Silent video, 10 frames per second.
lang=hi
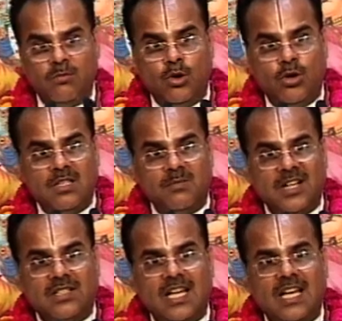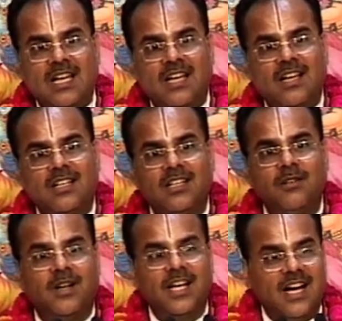भोज पते है
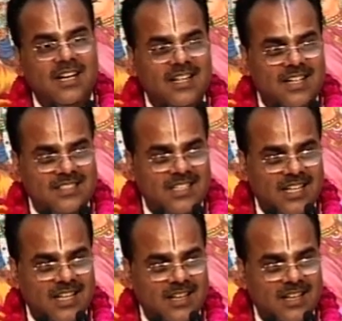ये भयानक रस है